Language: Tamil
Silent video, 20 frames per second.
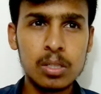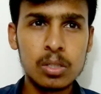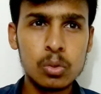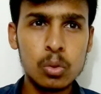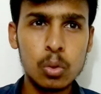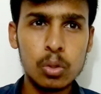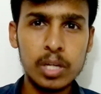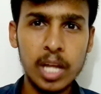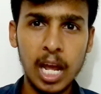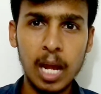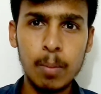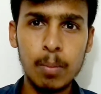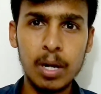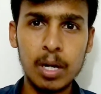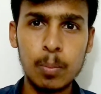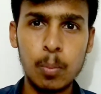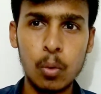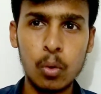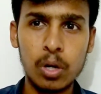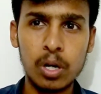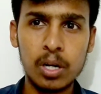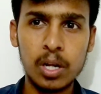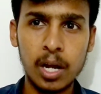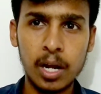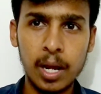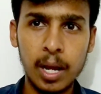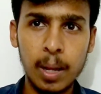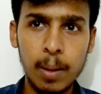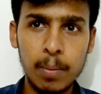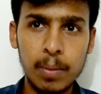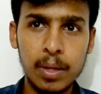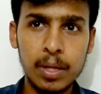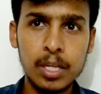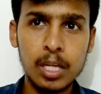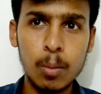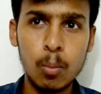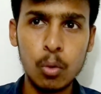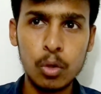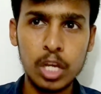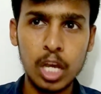ஸோ டேப்லெட் போட்டிருக்காங்க
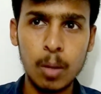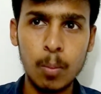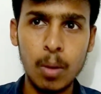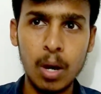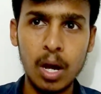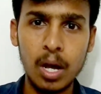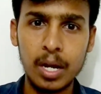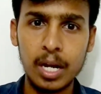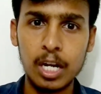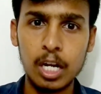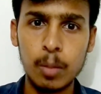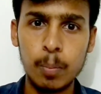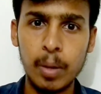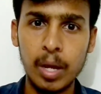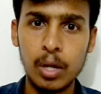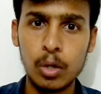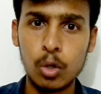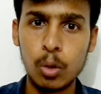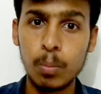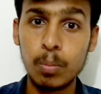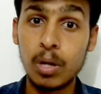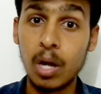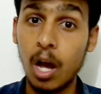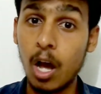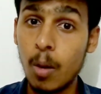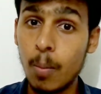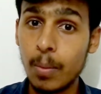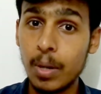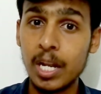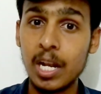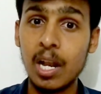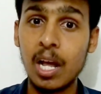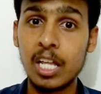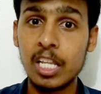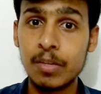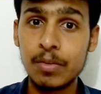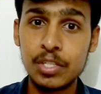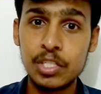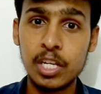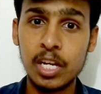இங்கே முக்கியமாக ரெண்டு பேருக்கும் காமன் இல்லாத
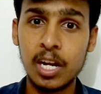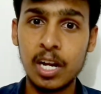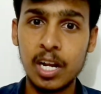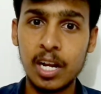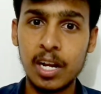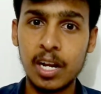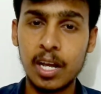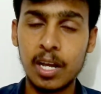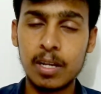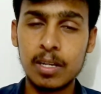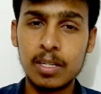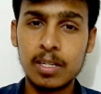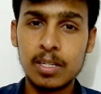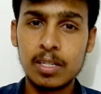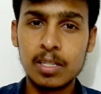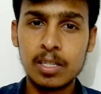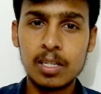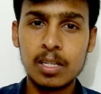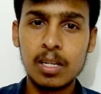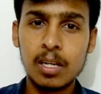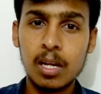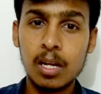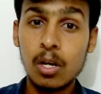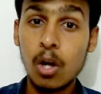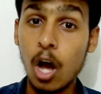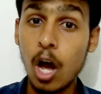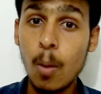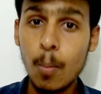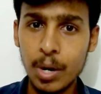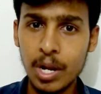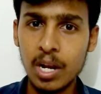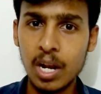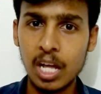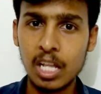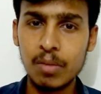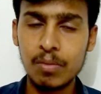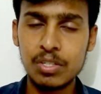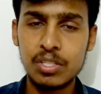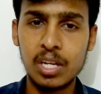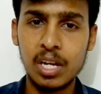விஷயங்கள் என்ன காமன் இல்லாத
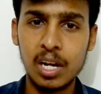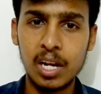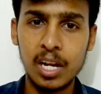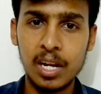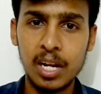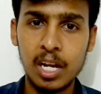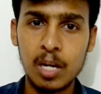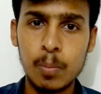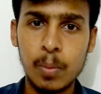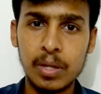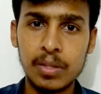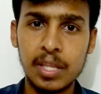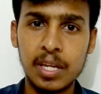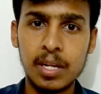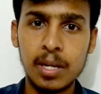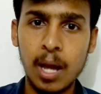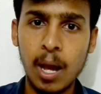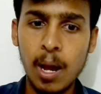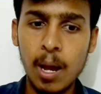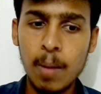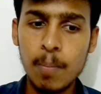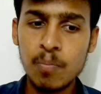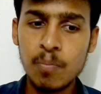விஷயங்கள் என்னன்னு பார்த்தீங்கன்னா